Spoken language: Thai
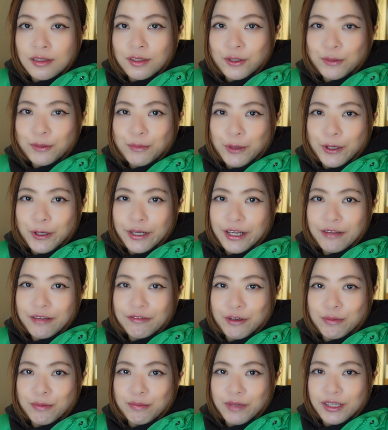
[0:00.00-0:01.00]
Good morning
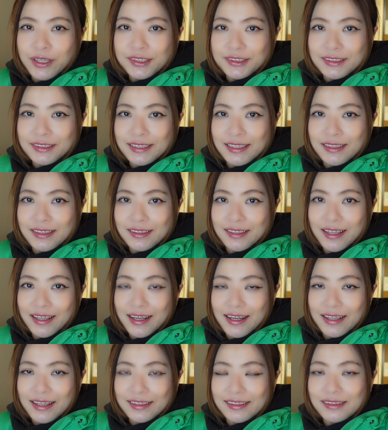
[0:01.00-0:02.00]
from Boston
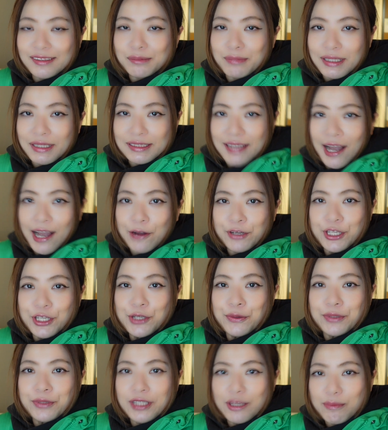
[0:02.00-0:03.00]
ค่ะตื่นมาเช้านี้อ
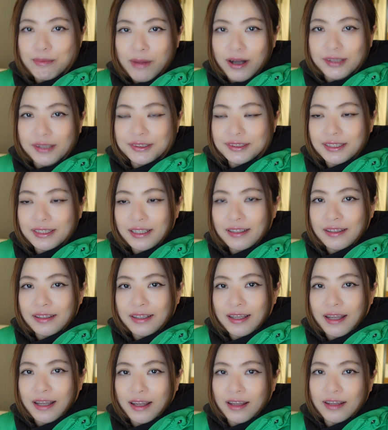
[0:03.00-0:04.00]
ยู่ที่บอสตัน
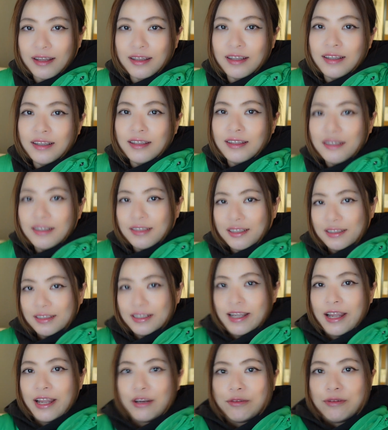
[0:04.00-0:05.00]
นะคะอย่าง
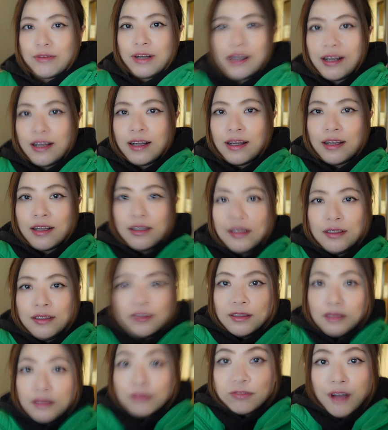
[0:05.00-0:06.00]
ที่เห็นว่า
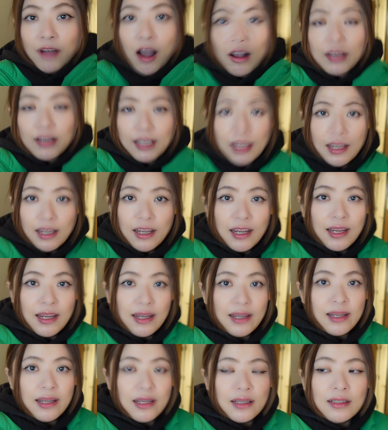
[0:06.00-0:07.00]
foggy
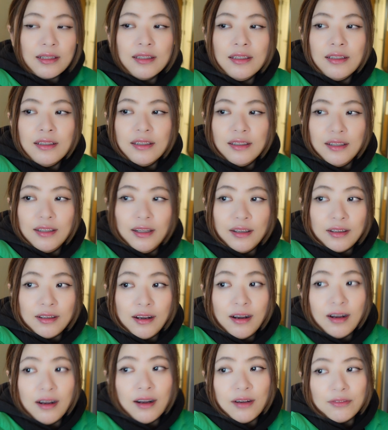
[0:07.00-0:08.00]
แล้ว
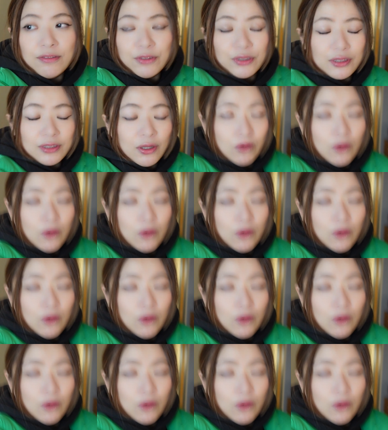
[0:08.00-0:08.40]
ก็ฝนต